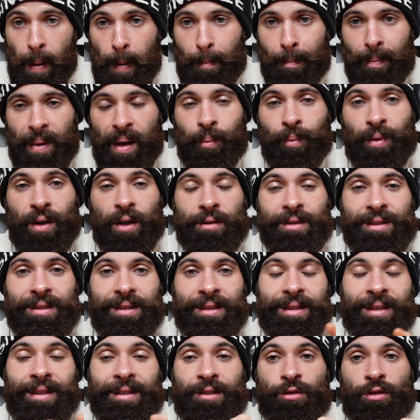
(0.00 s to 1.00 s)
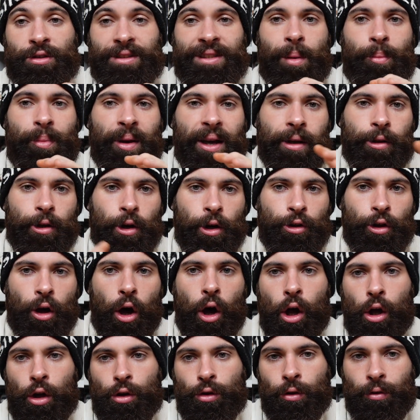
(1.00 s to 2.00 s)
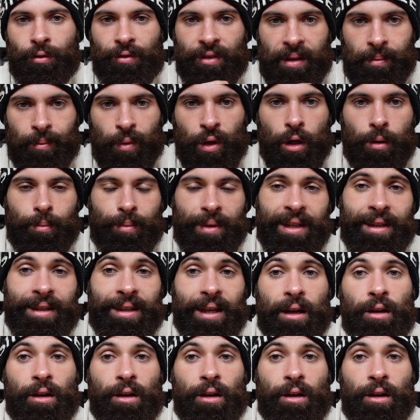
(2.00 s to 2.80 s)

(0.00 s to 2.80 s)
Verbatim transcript: même quand il était sur sa période de film comique.